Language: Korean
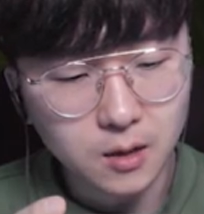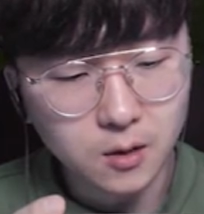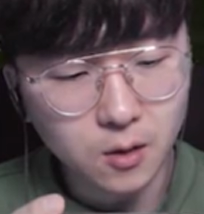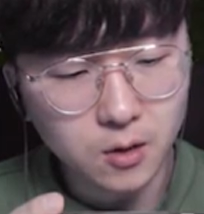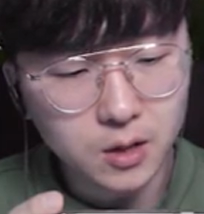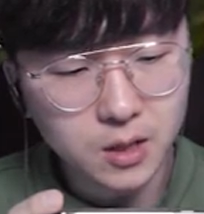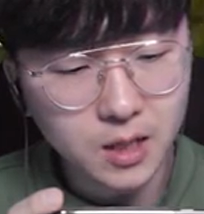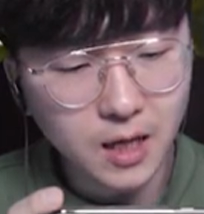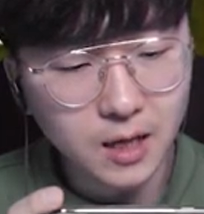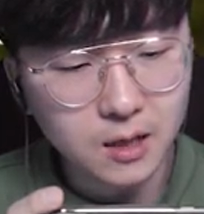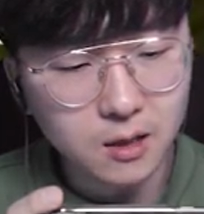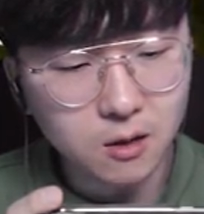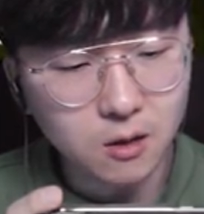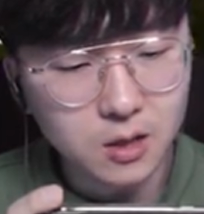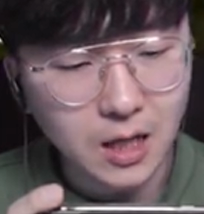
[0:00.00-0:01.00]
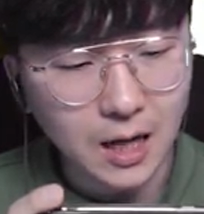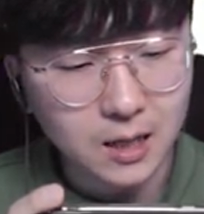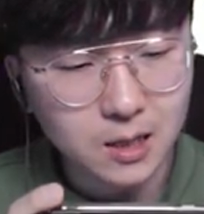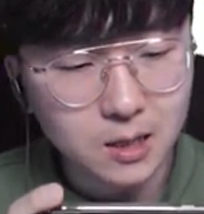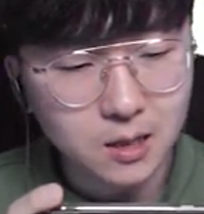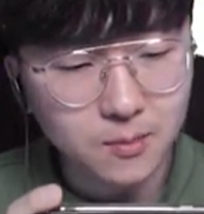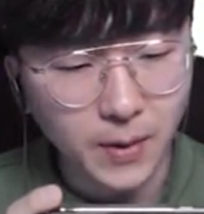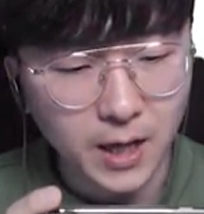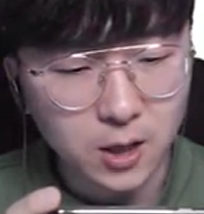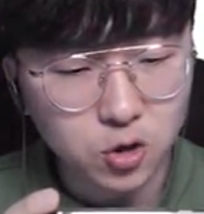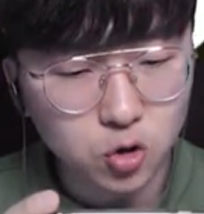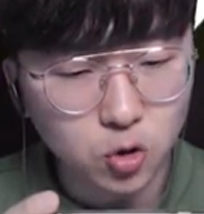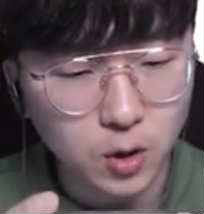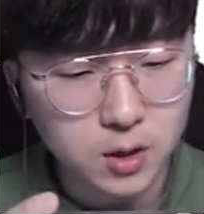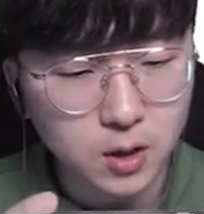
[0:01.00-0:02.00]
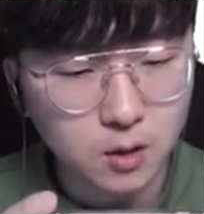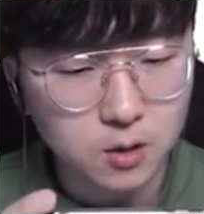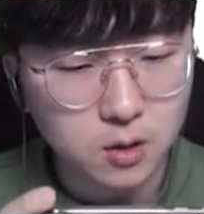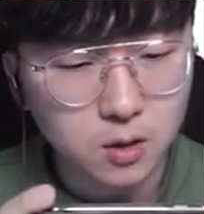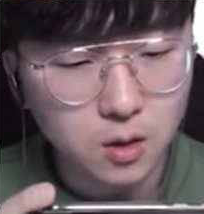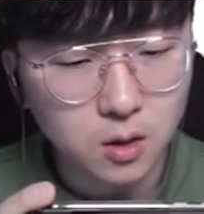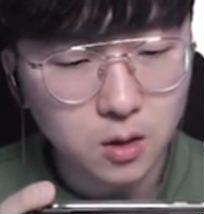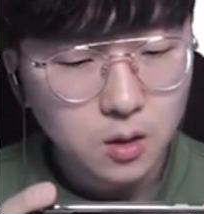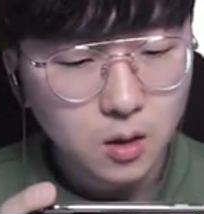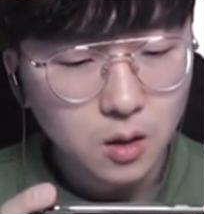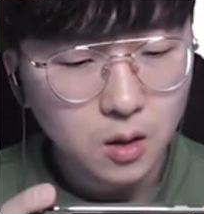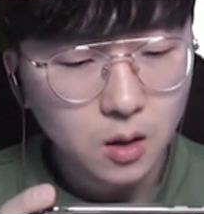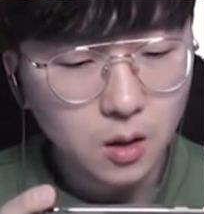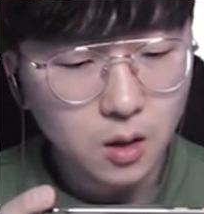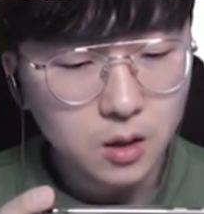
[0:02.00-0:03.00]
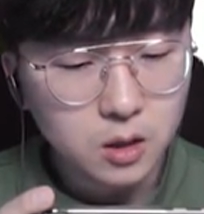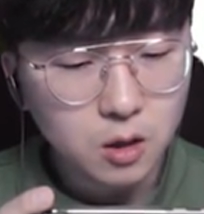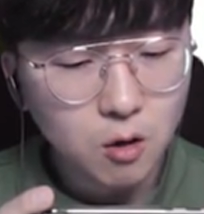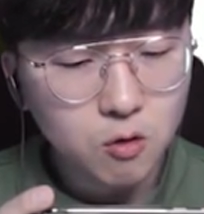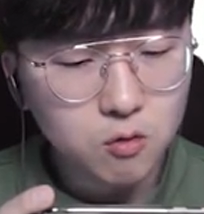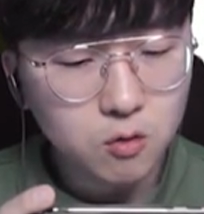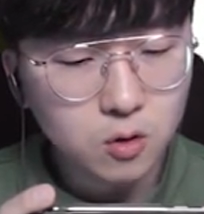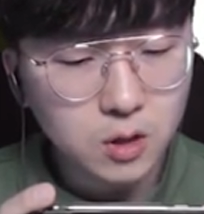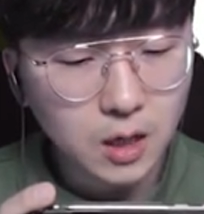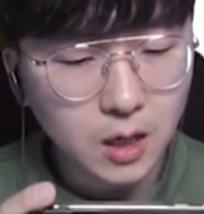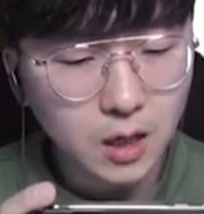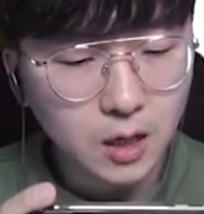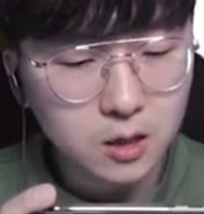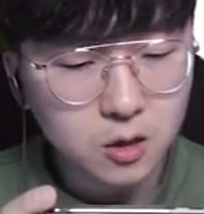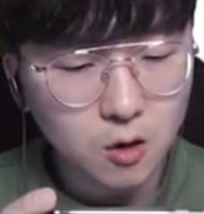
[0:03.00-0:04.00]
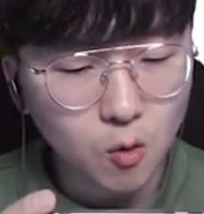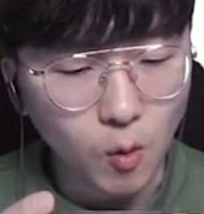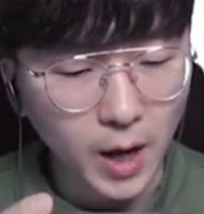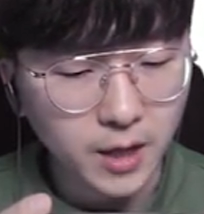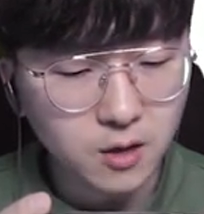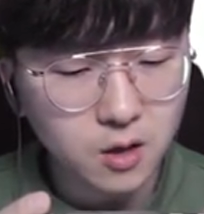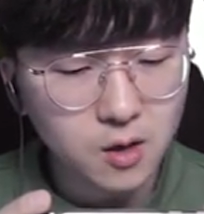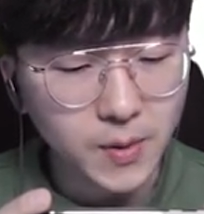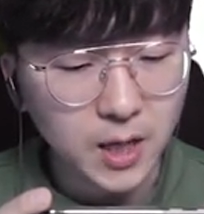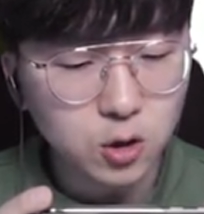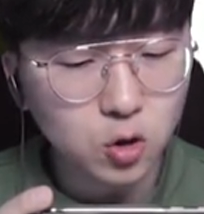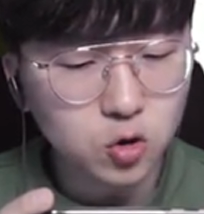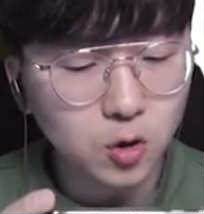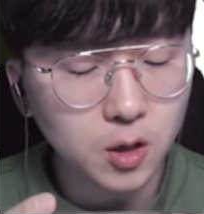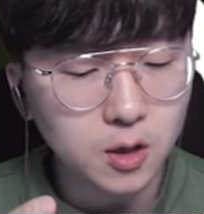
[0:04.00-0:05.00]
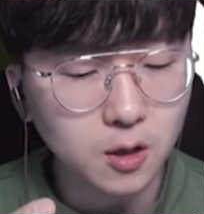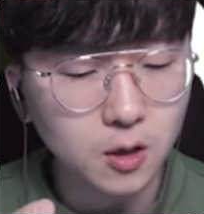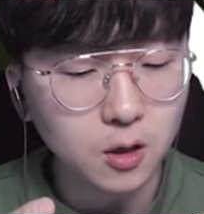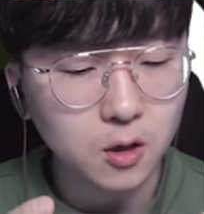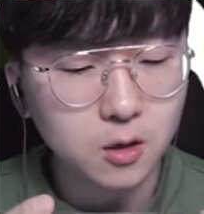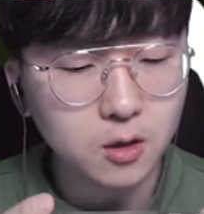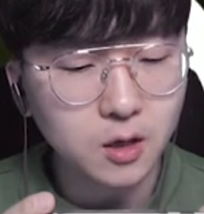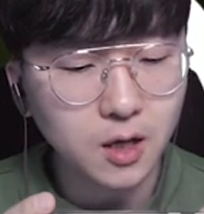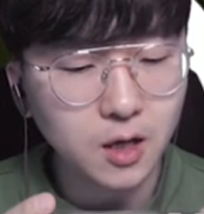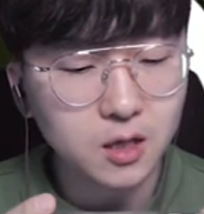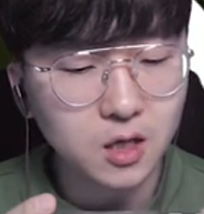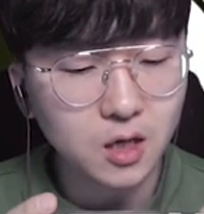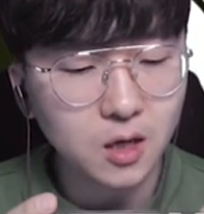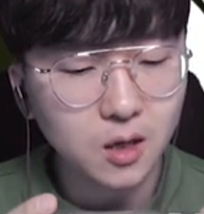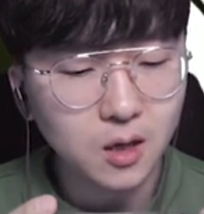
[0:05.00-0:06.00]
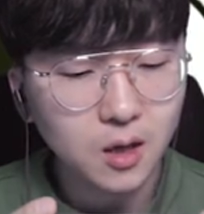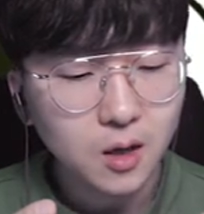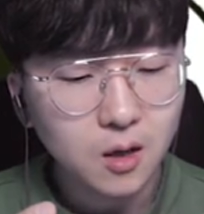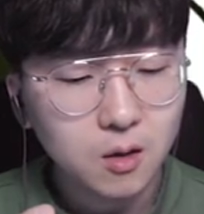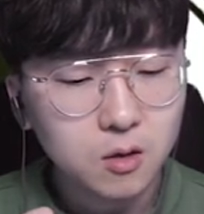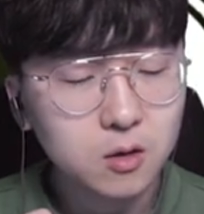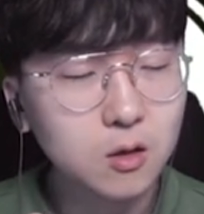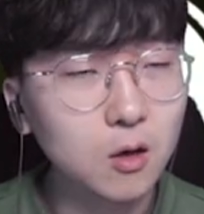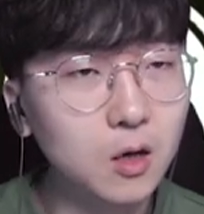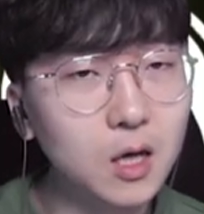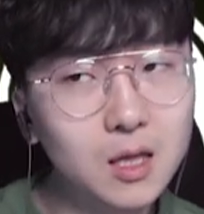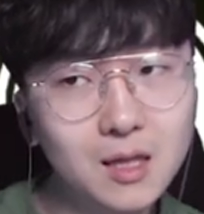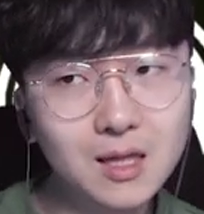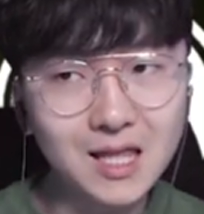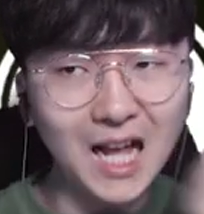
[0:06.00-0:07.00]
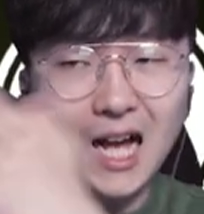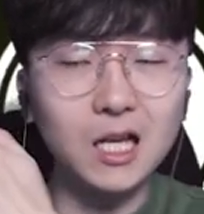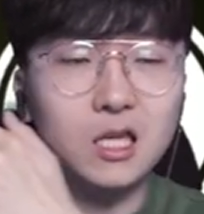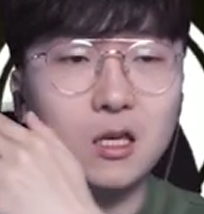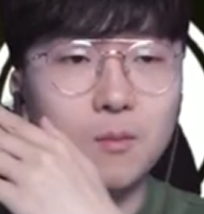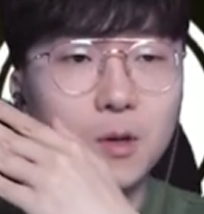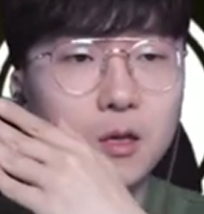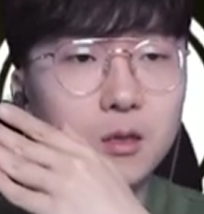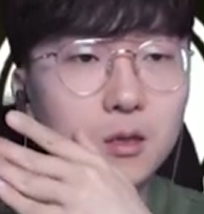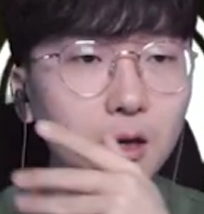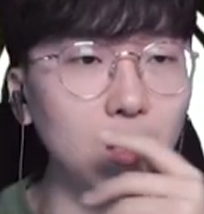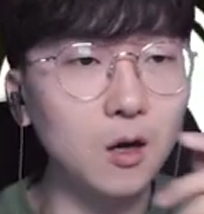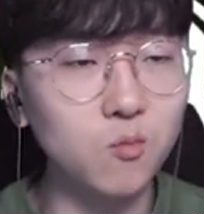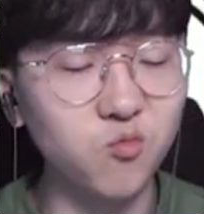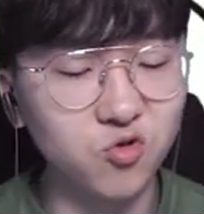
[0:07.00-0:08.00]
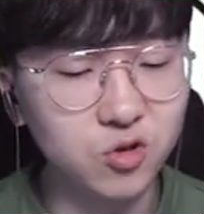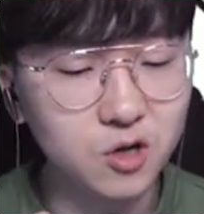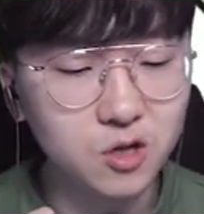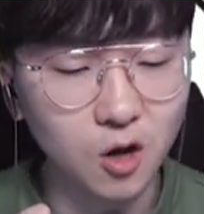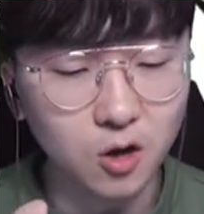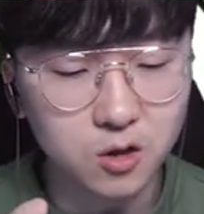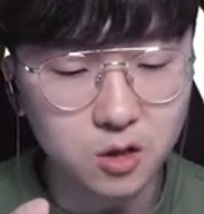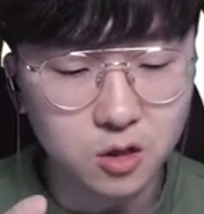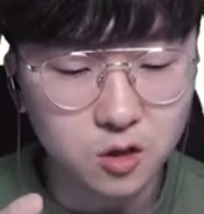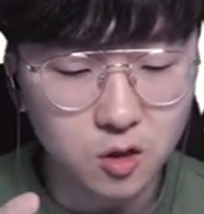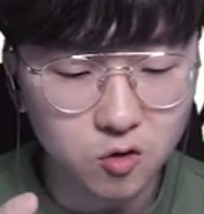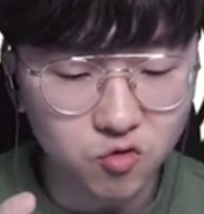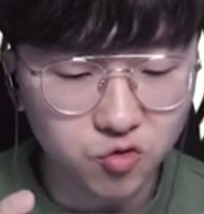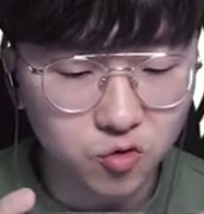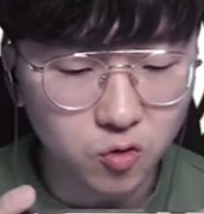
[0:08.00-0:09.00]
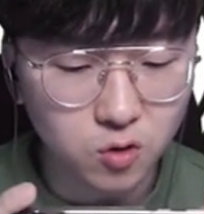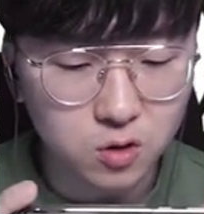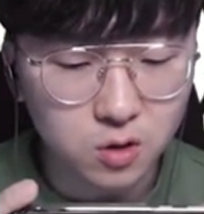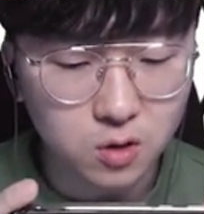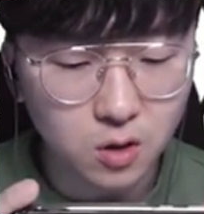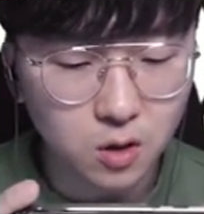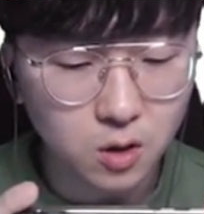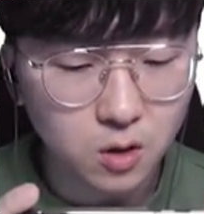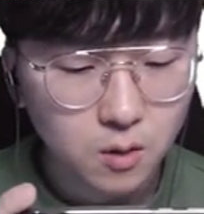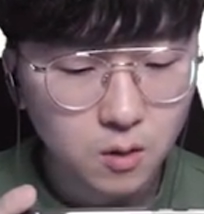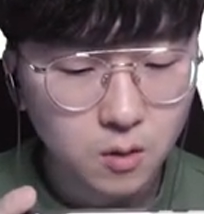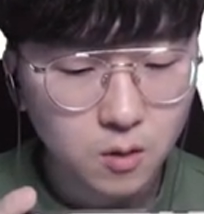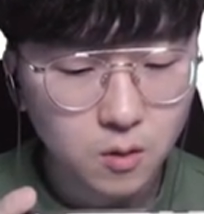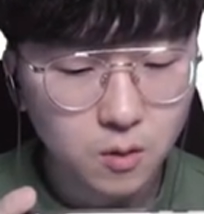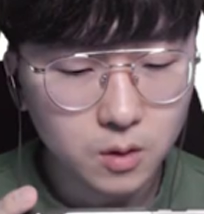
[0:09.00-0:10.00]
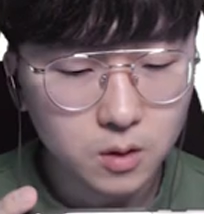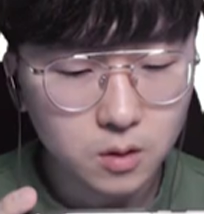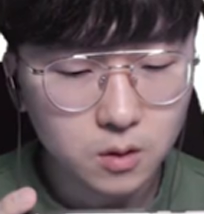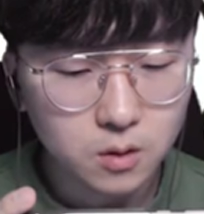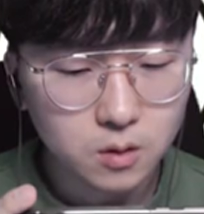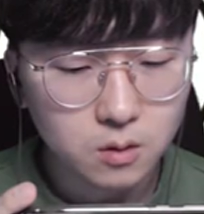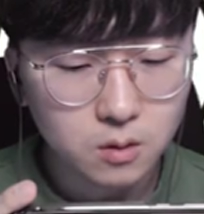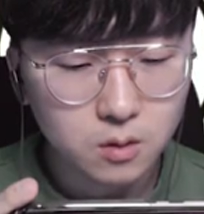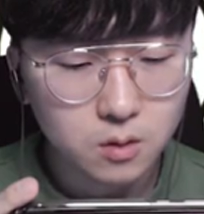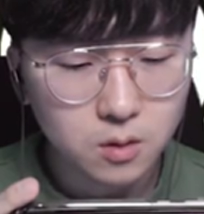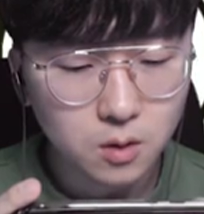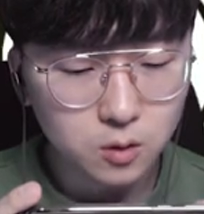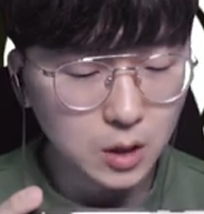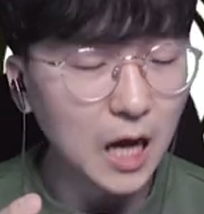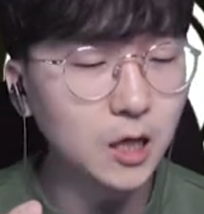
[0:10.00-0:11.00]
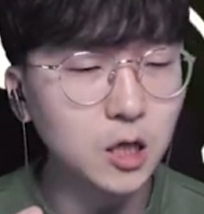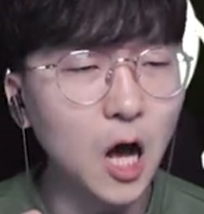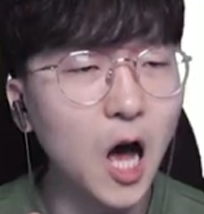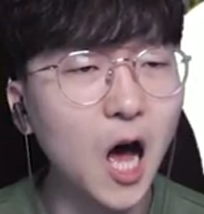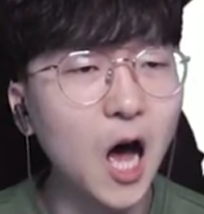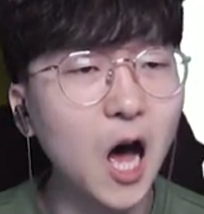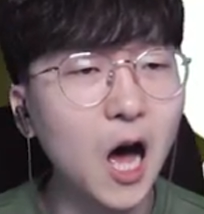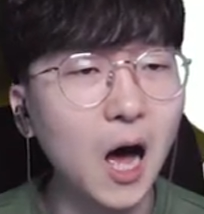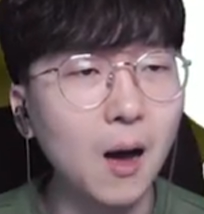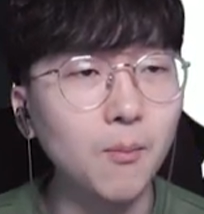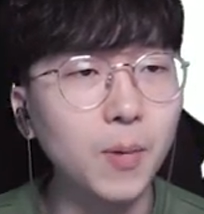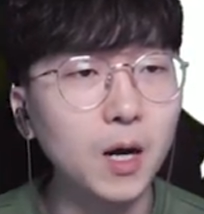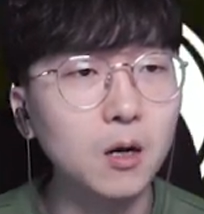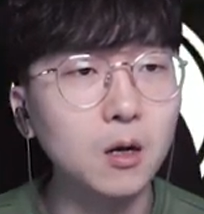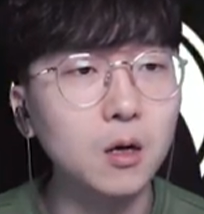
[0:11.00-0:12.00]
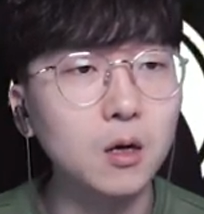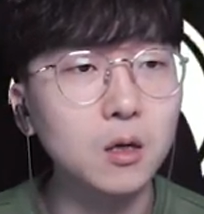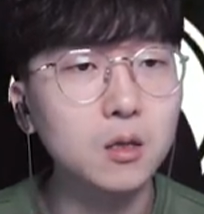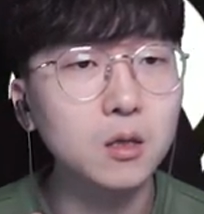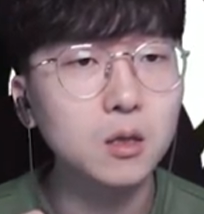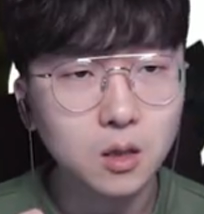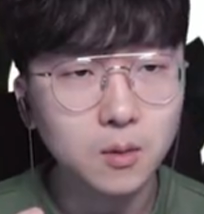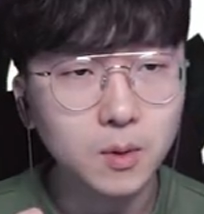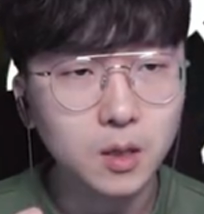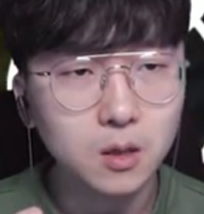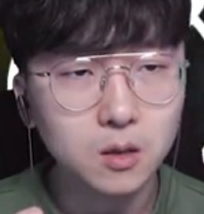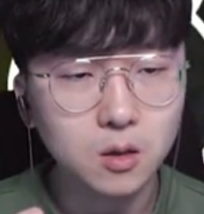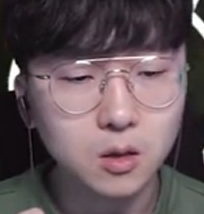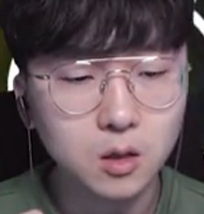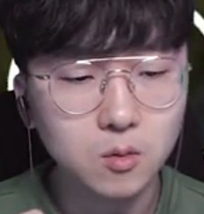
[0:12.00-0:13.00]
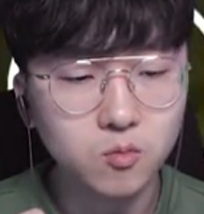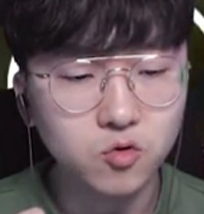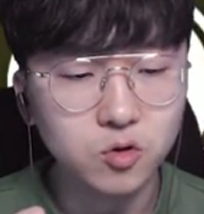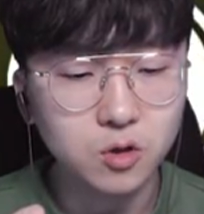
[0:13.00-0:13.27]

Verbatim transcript: 여기에 이거 다트를 맞춰줘야 되거든요. 어, 이 석공으로다가 저 관역을 맞춰줘야 돼요. 그래야지 저게 탁 치면서 문을 여는 그런 구조거든요. 허잇 나이스! 한방 컷. 네, 여기 문을